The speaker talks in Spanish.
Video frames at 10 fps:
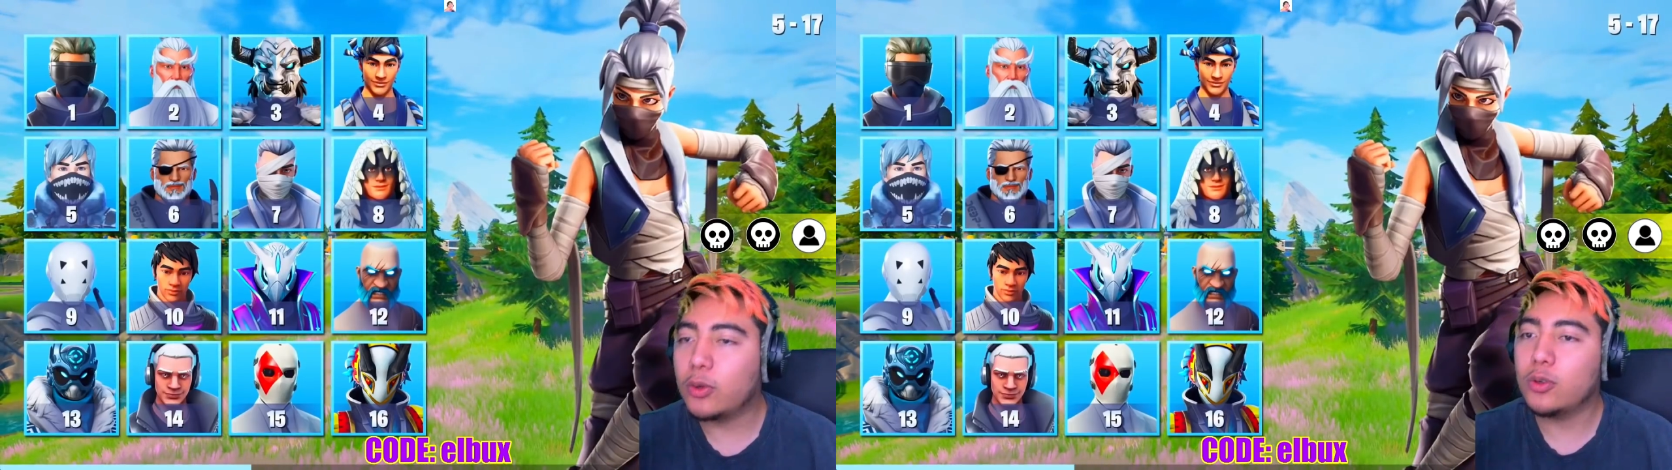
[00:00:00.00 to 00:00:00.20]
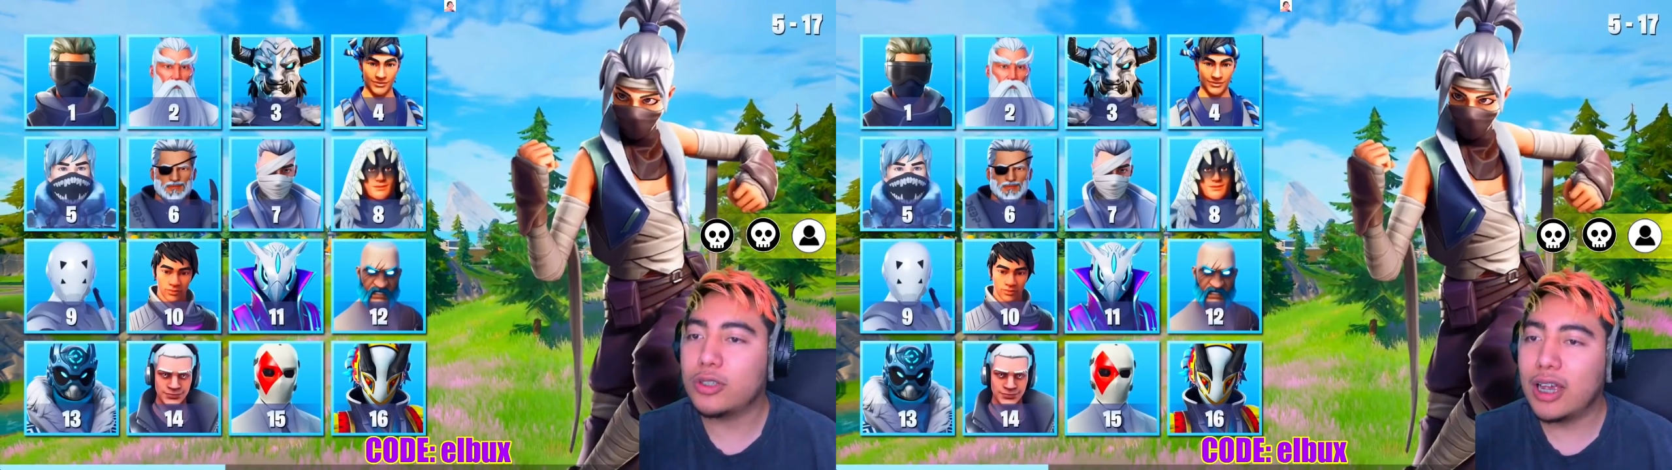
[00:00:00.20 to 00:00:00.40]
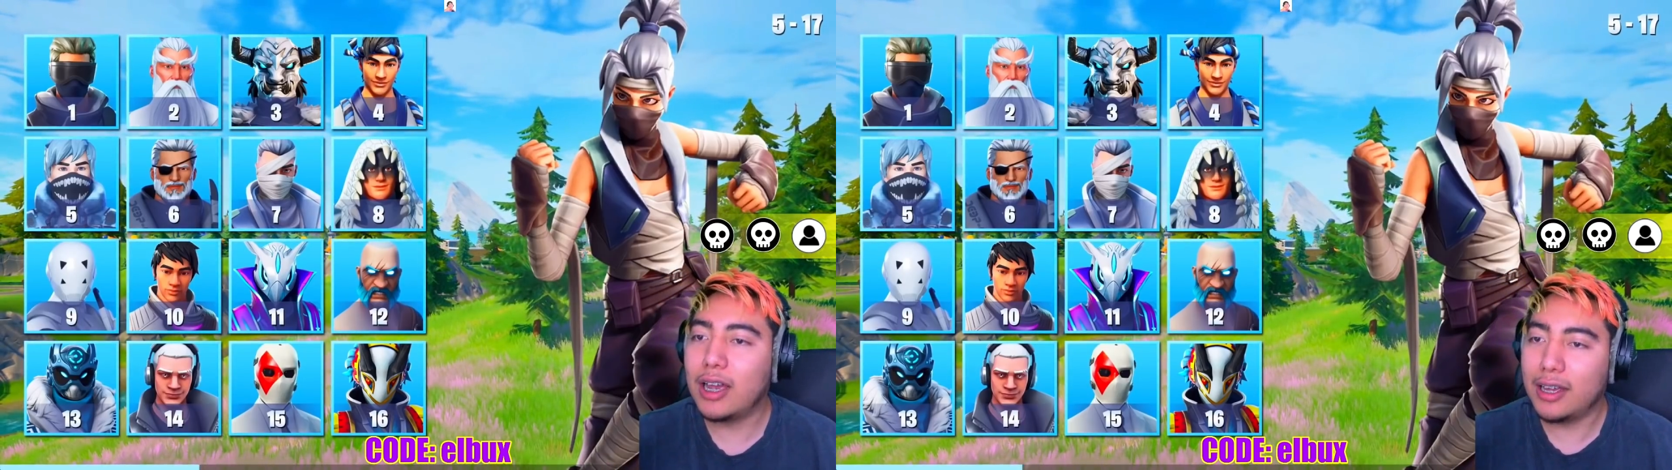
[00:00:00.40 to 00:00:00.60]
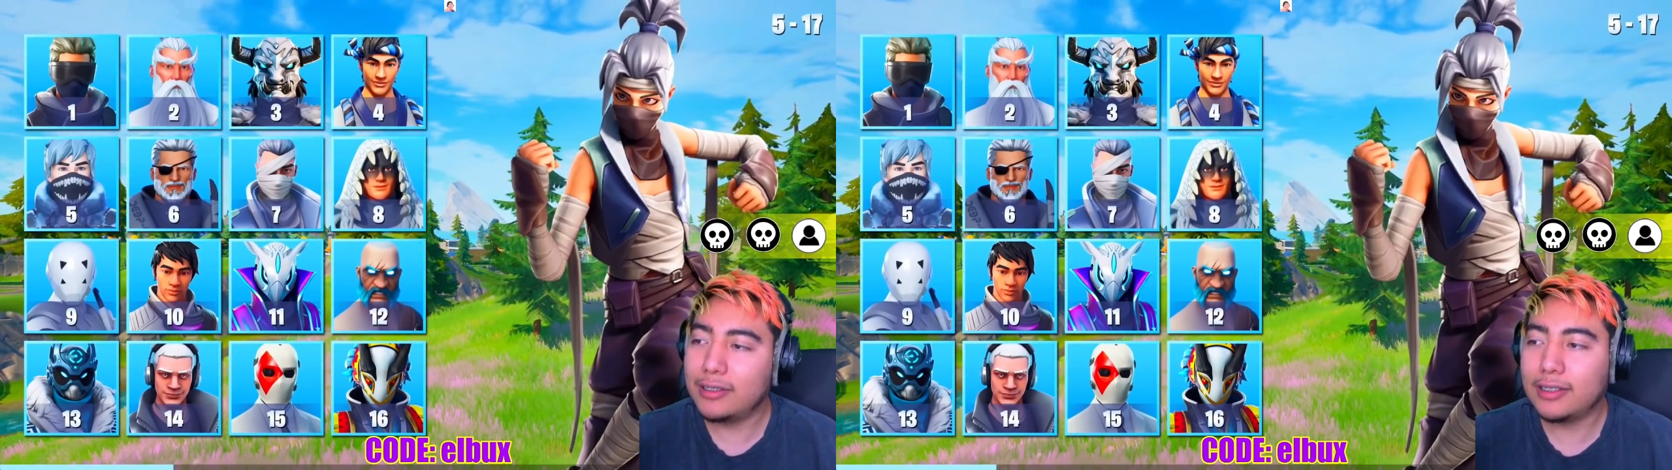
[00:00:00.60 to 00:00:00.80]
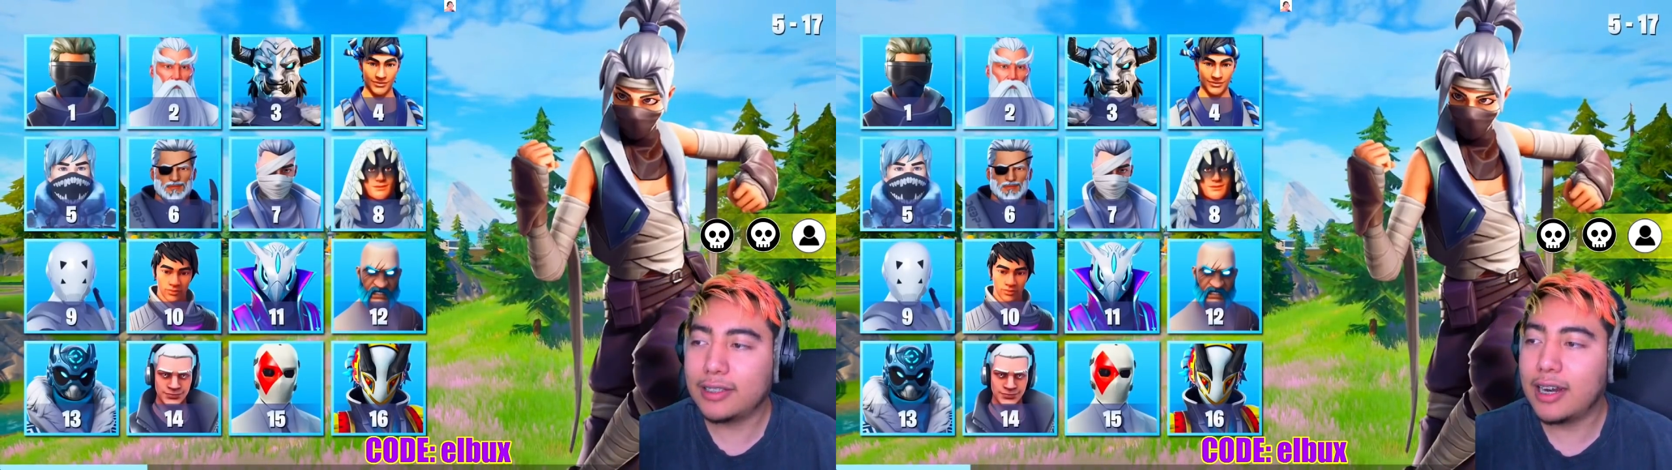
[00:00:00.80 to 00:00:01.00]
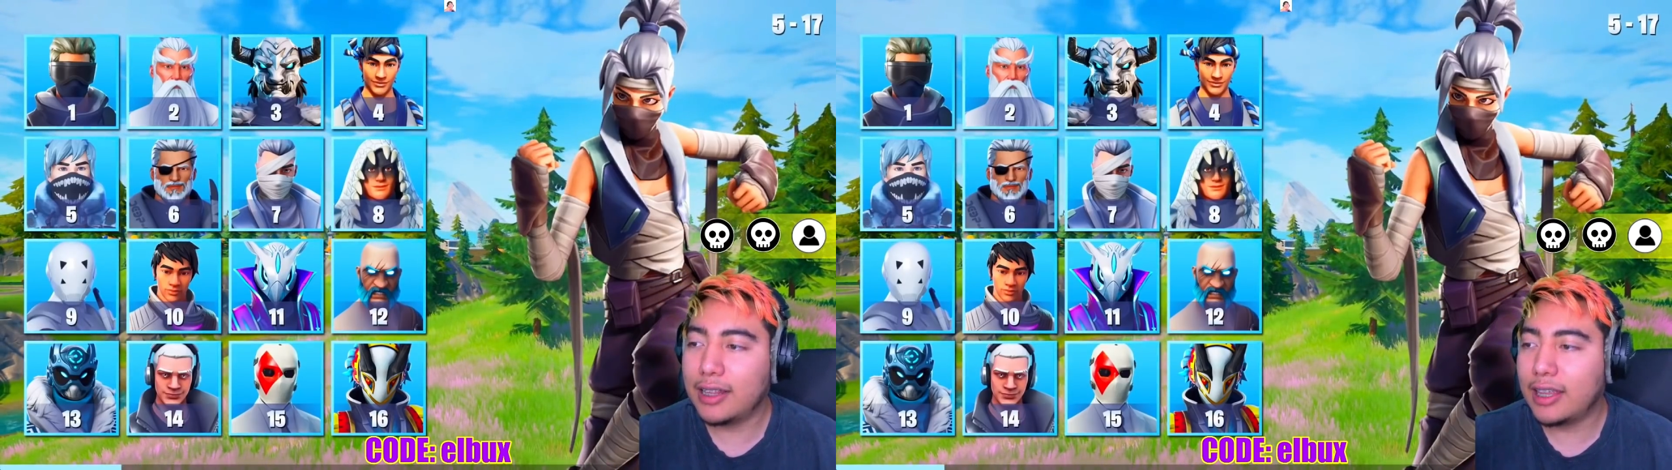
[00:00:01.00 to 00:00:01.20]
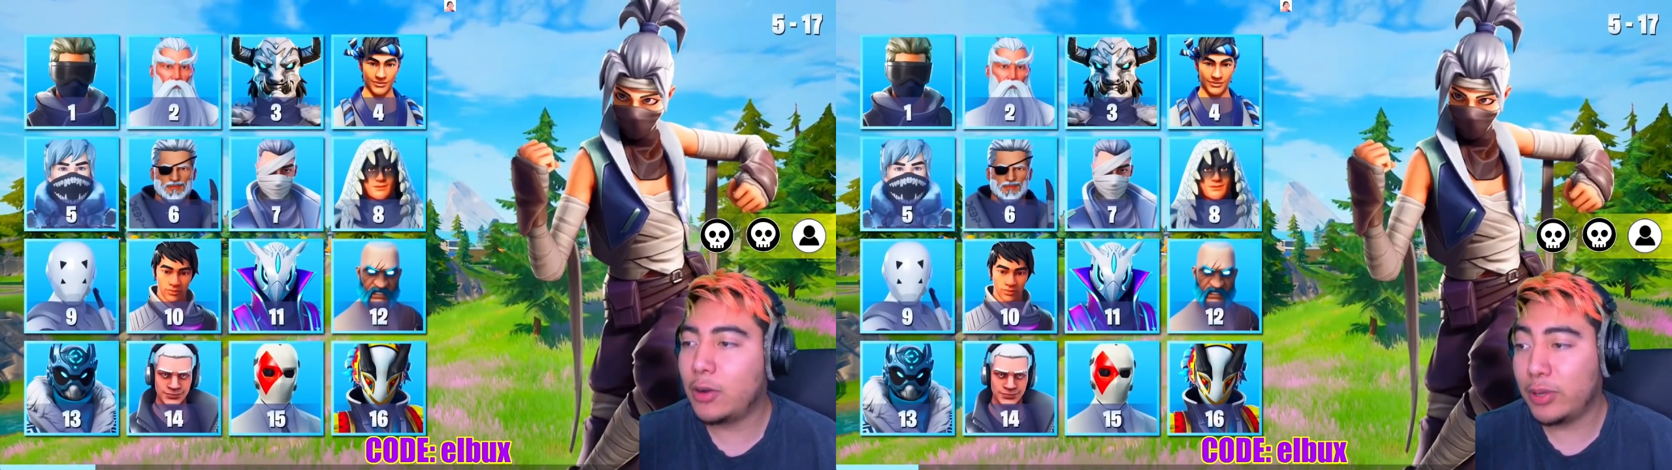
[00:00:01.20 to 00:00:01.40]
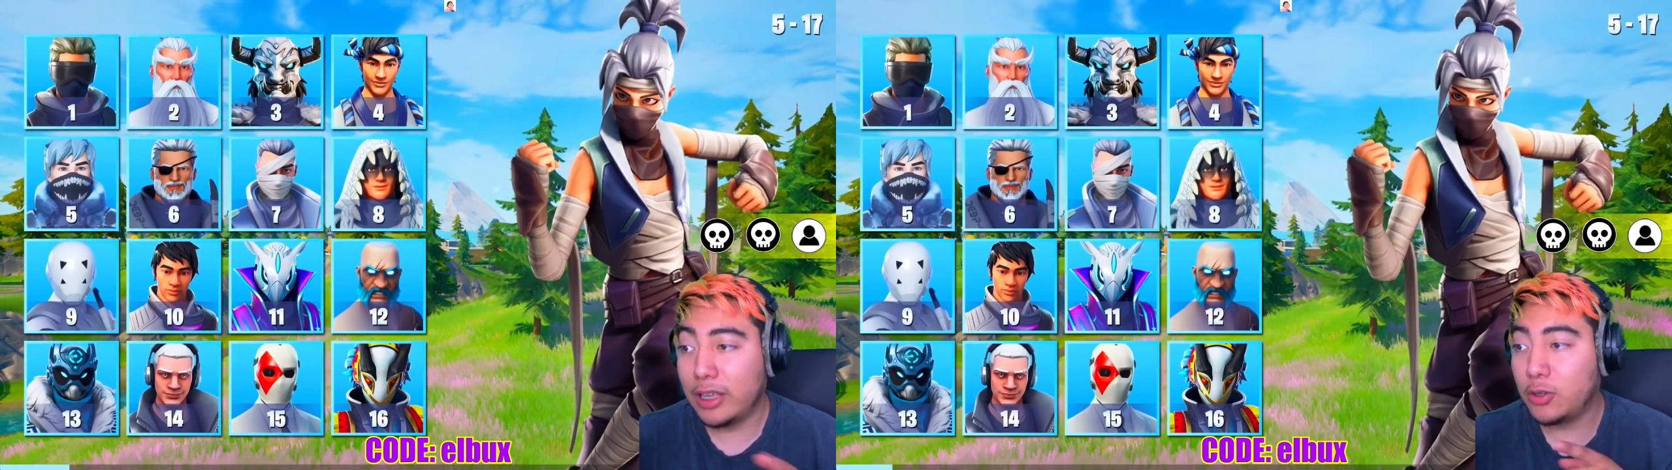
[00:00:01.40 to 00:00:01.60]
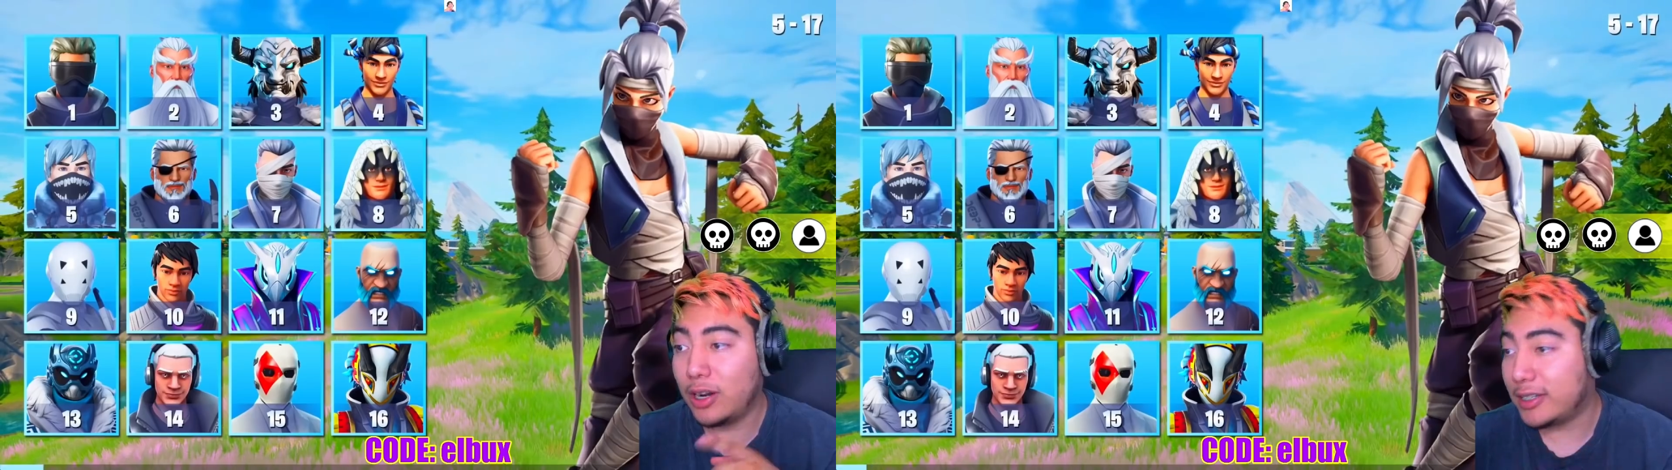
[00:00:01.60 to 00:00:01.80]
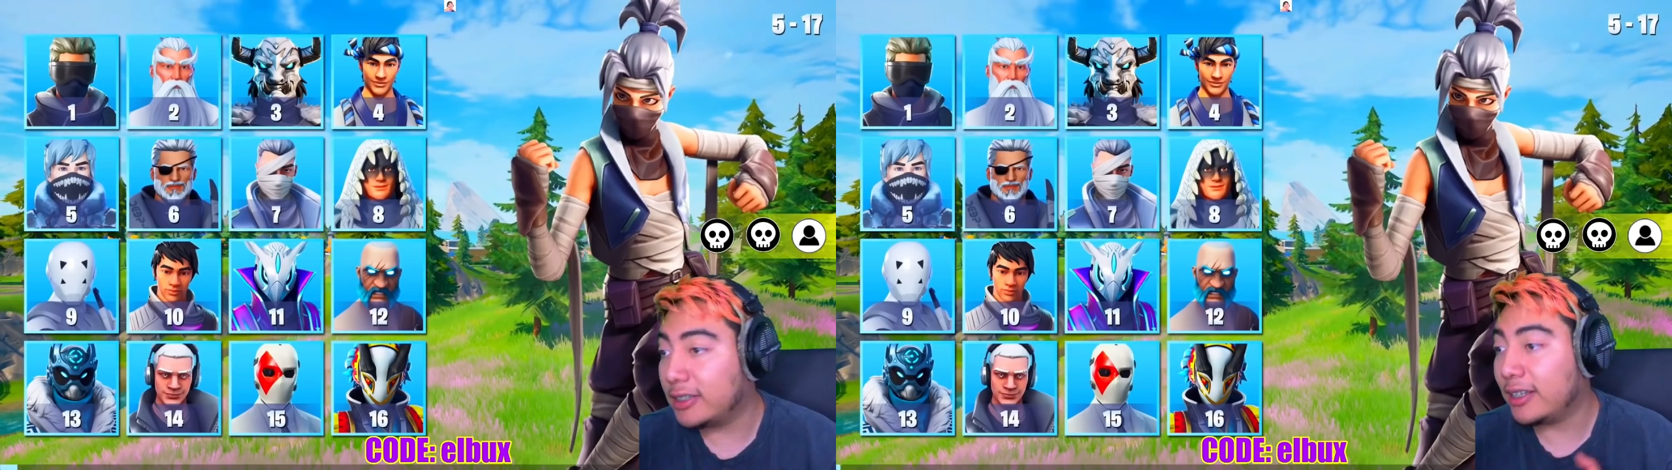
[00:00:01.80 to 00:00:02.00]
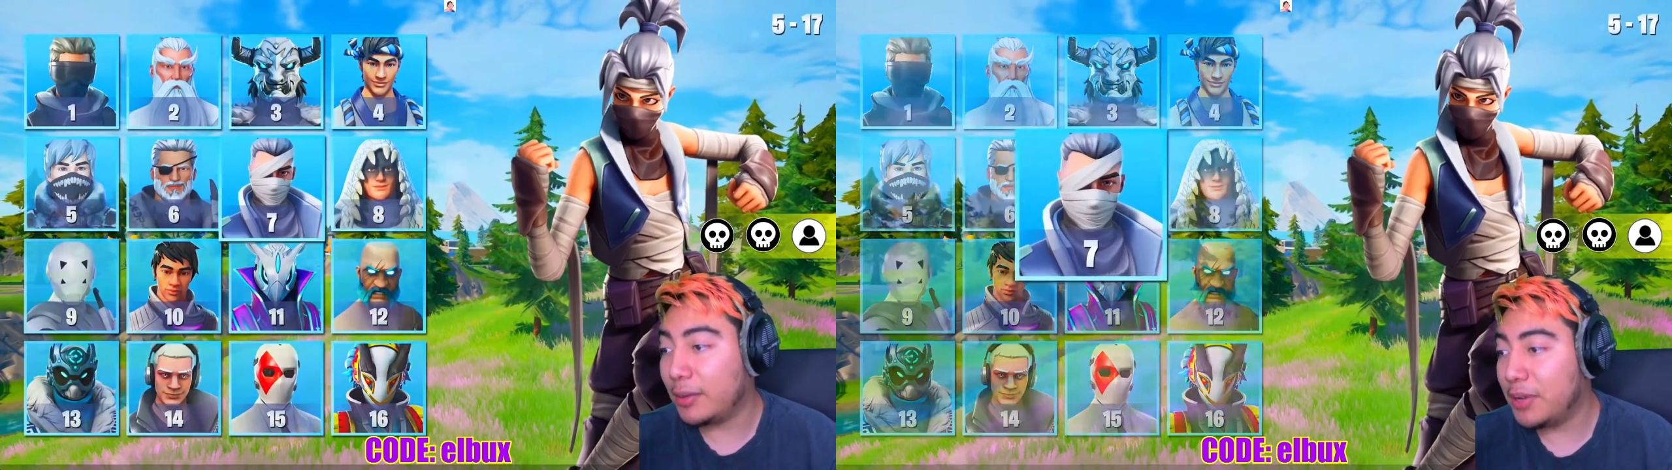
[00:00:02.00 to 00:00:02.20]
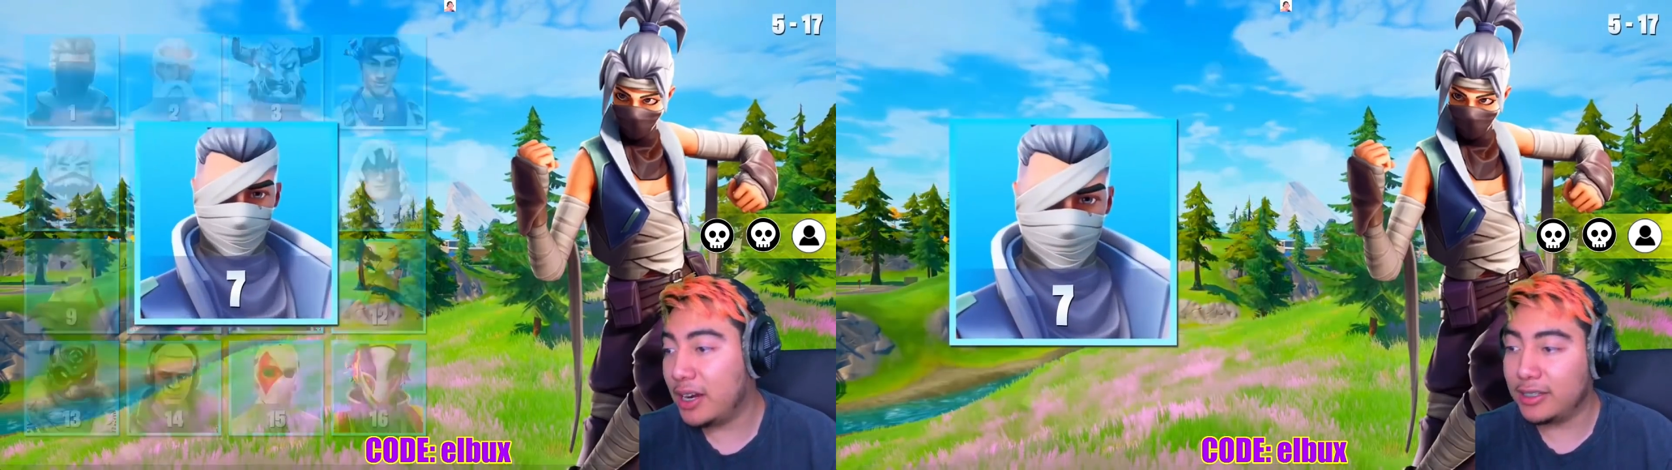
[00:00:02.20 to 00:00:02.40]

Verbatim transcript: o sea, esta skin la tengo Y de hecho la 7 también,